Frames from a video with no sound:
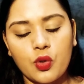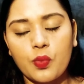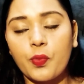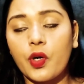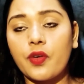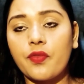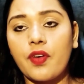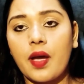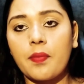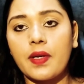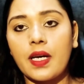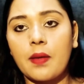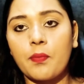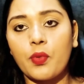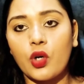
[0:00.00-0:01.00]
टू पॉइंट फाइव
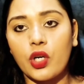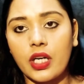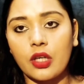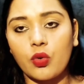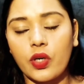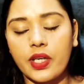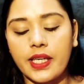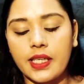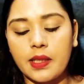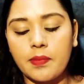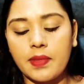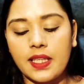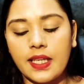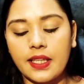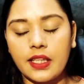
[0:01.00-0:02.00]
ग्राम प्रोडक्ट क्वांटिटी
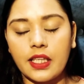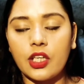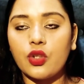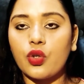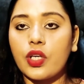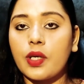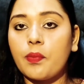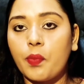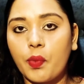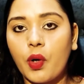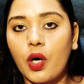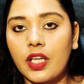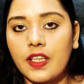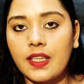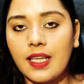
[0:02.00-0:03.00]
मिल जाती है जो कि
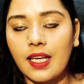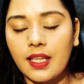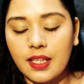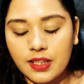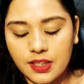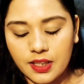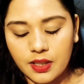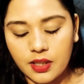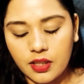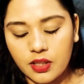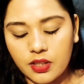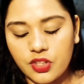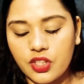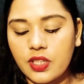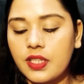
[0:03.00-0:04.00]
बहुत ही ज़्यादा
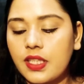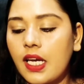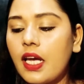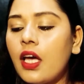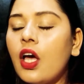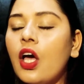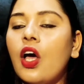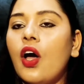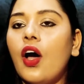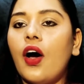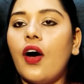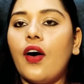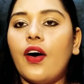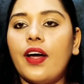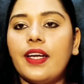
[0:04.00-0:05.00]
अच्छी चीज़ है
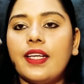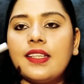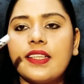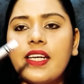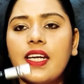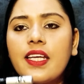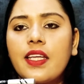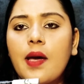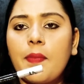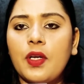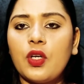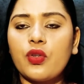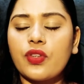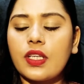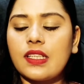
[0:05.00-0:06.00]
और इस तरीके से आप
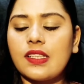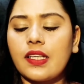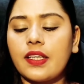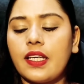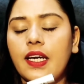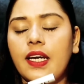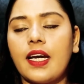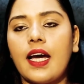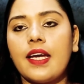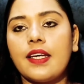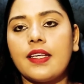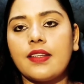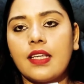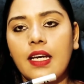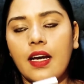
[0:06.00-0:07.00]
यूज़ कर सकते हैं
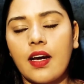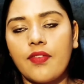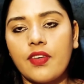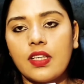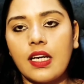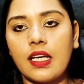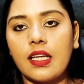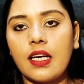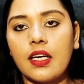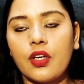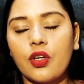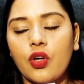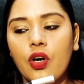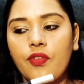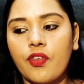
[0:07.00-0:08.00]
गाइस ये काफ़ी ज़्यादा यू
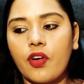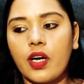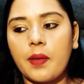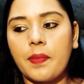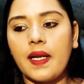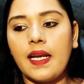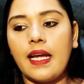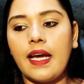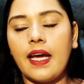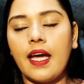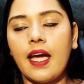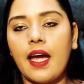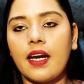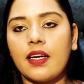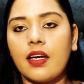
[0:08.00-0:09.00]
नो अफोर्डेबल
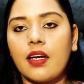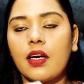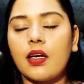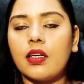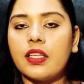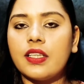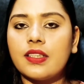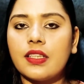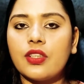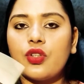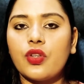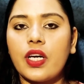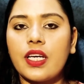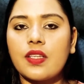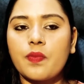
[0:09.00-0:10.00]
है एंड uh, इसे
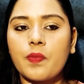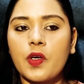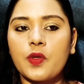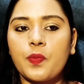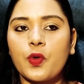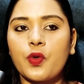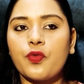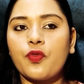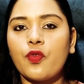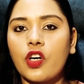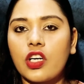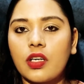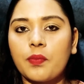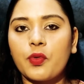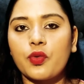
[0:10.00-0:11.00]
जो है स्मच प्रूफ
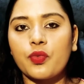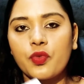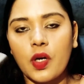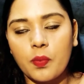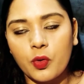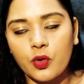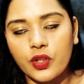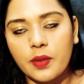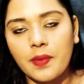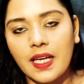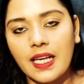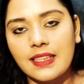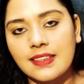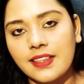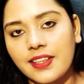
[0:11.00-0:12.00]
वाटर प्रूफ तो आप खुद ही
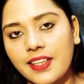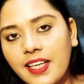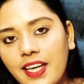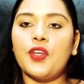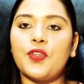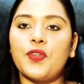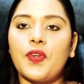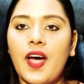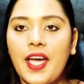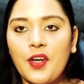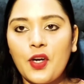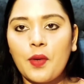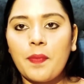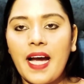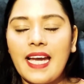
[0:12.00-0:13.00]
बना सकते हैं सो आई
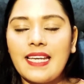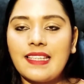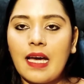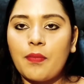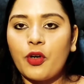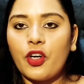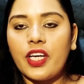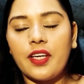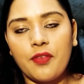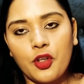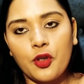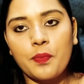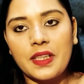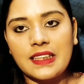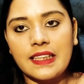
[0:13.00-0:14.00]
होप गाइस आपको ये
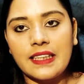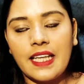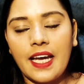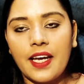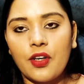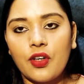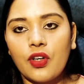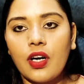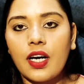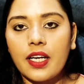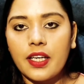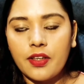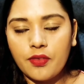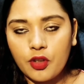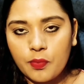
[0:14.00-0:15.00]
रिव्यू पसंद आया हो अगर
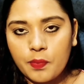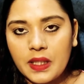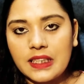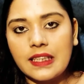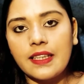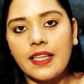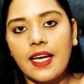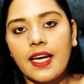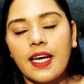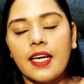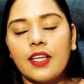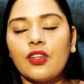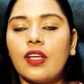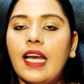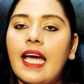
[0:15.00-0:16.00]
रिव्यू पसंद आया है
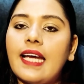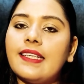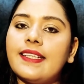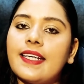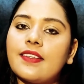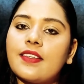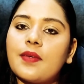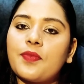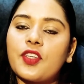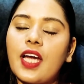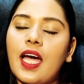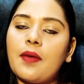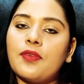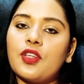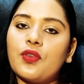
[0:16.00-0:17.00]
तो लाइक शेयर
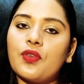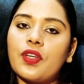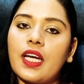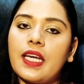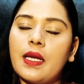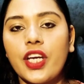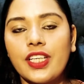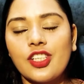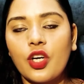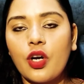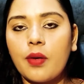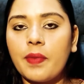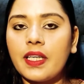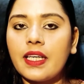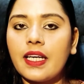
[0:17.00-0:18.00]
सब्सक्राइब जरूर करिए मुझे
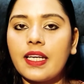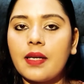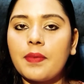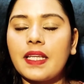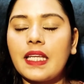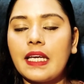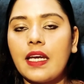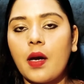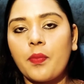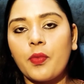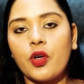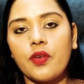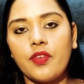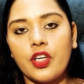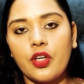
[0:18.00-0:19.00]
कमेंट करके बताइए
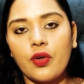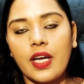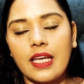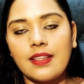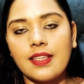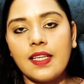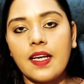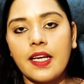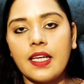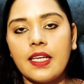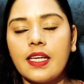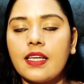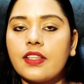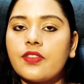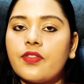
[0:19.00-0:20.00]
आपको ये वीडियो कैसी लगी
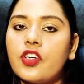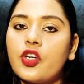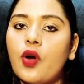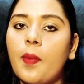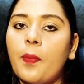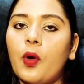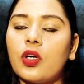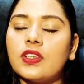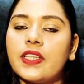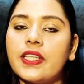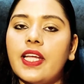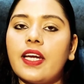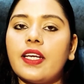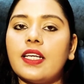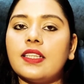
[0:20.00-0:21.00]
नेक्स्ट वीडियो आप कौन सी
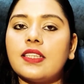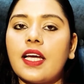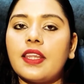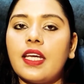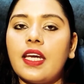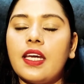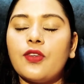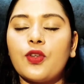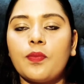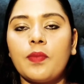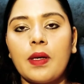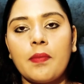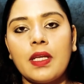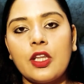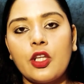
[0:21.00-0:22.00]
देखना चाहते हैं तो
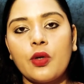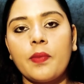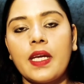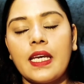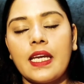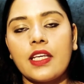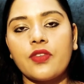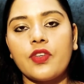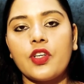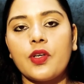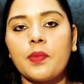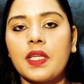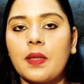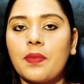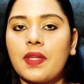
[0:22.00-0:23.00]
मैं मिलती हूँ मैं नेक्स्ट वीडियो
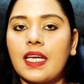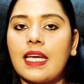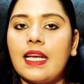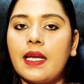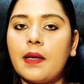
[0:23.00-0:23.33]
में तब तक के